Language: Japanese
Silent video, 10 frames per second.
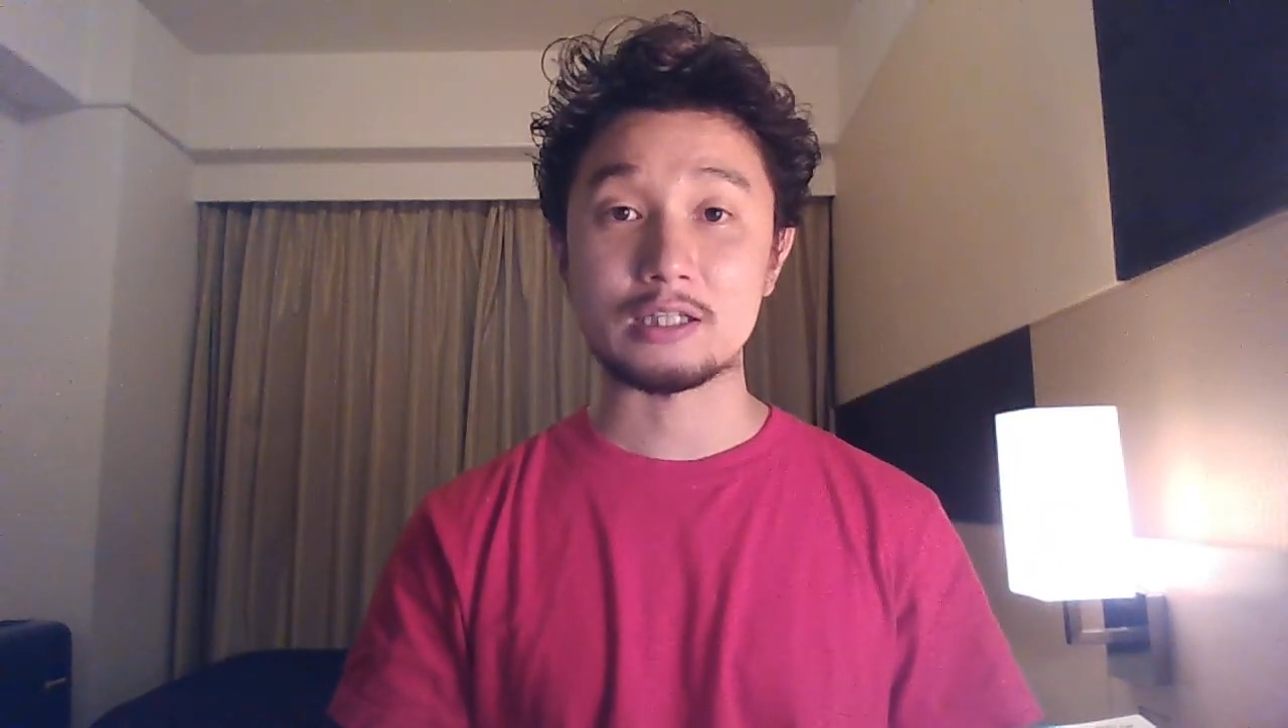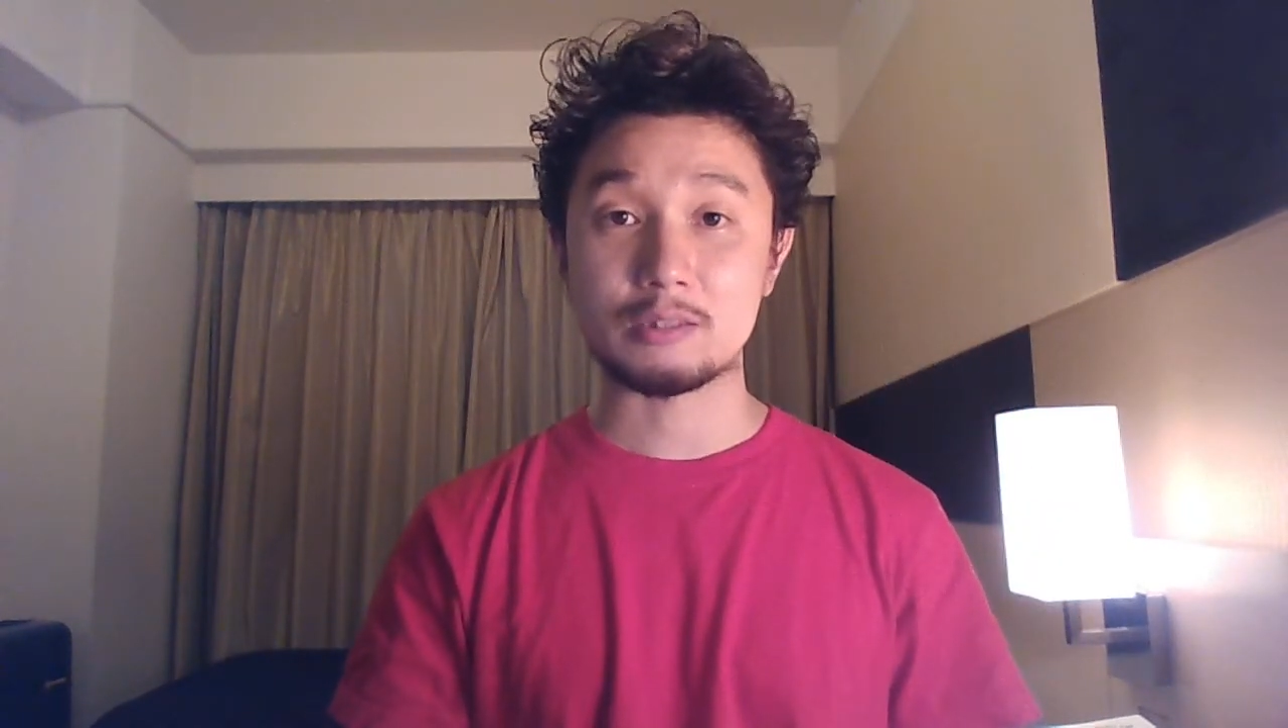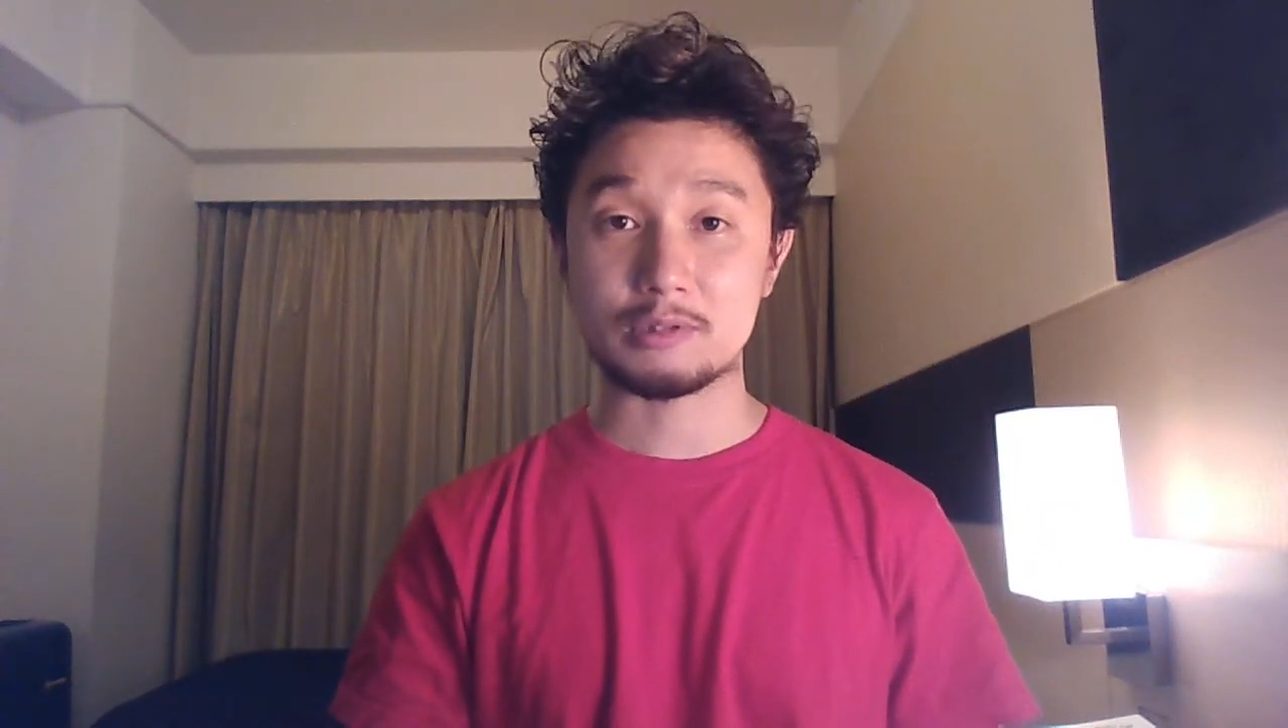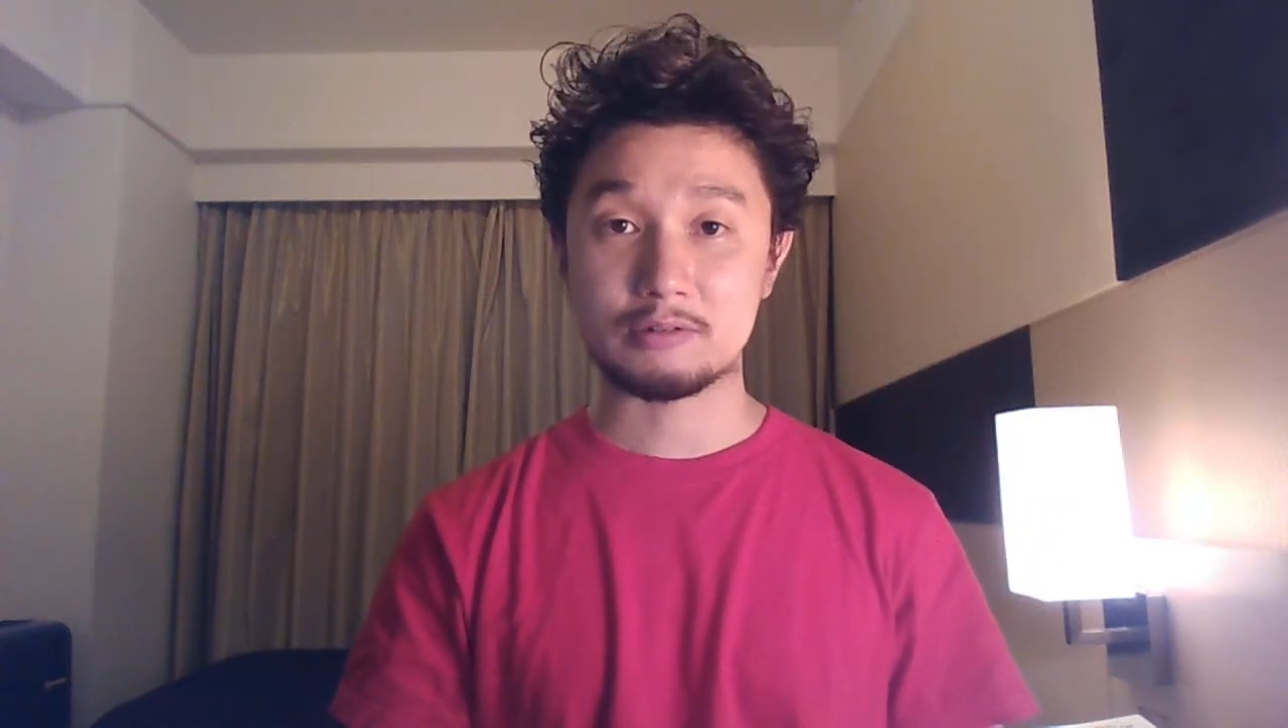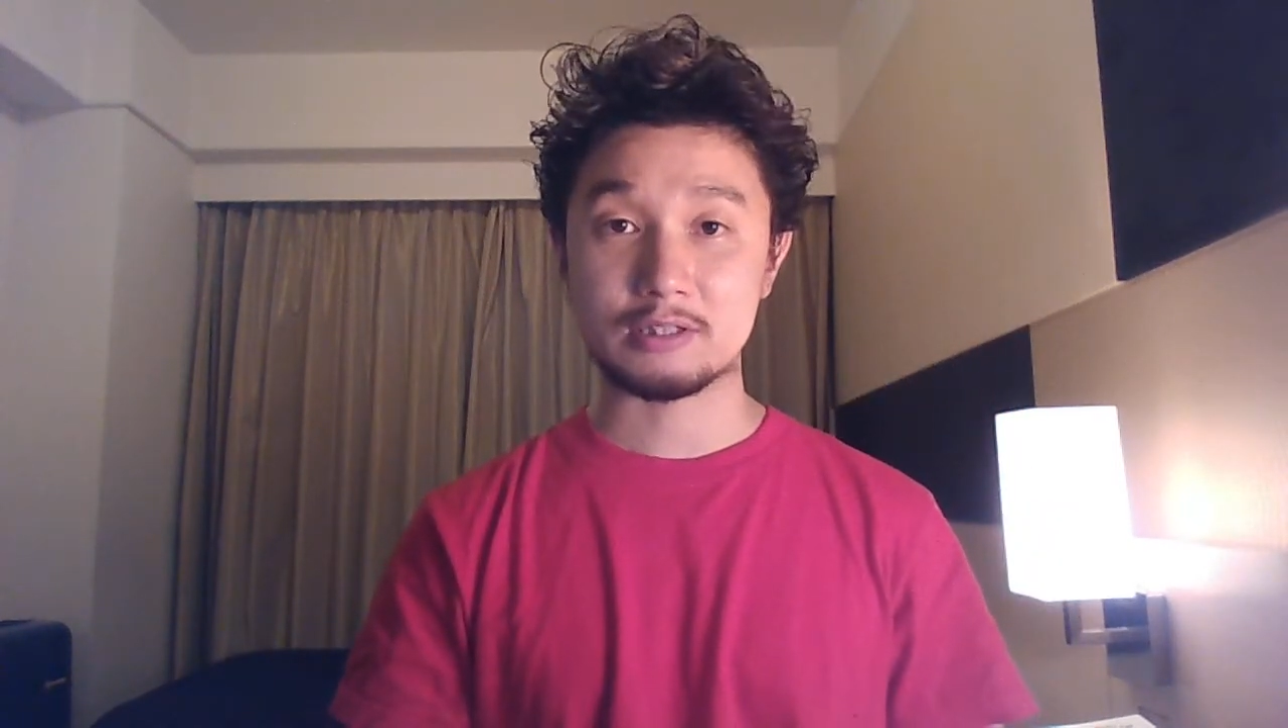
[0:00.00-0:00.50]
え
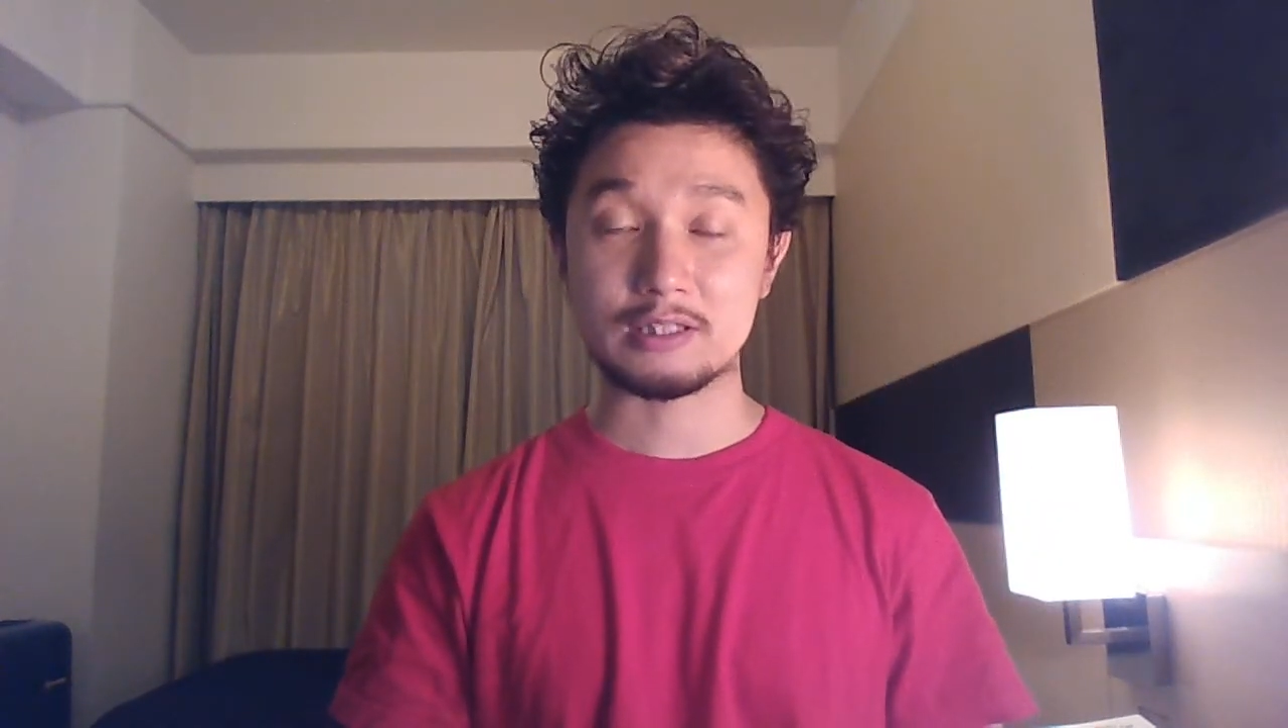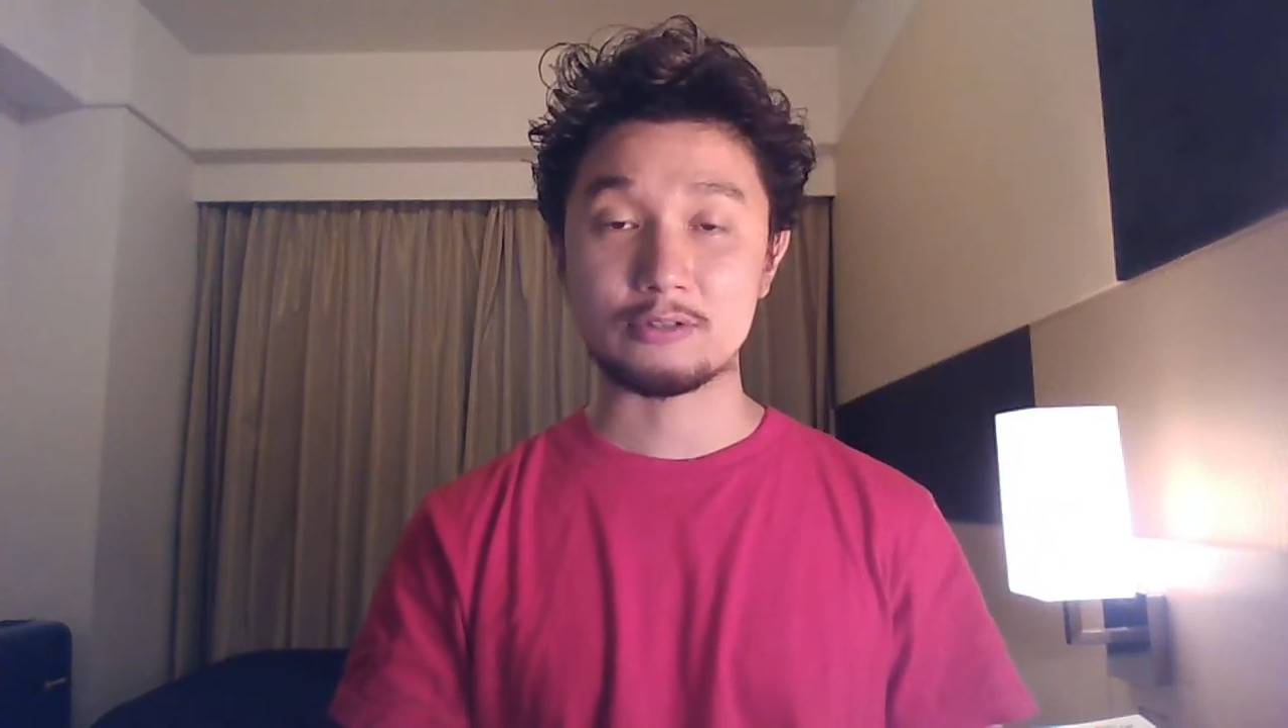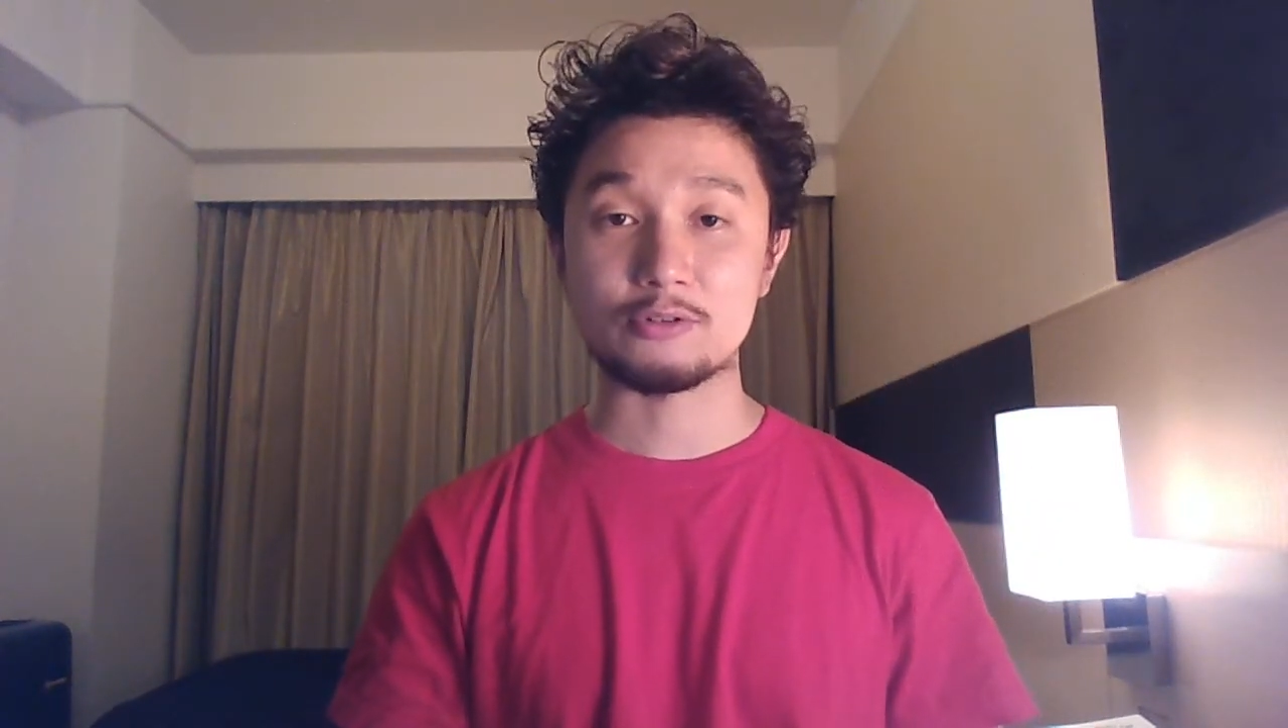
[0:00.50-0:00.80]
てみてください。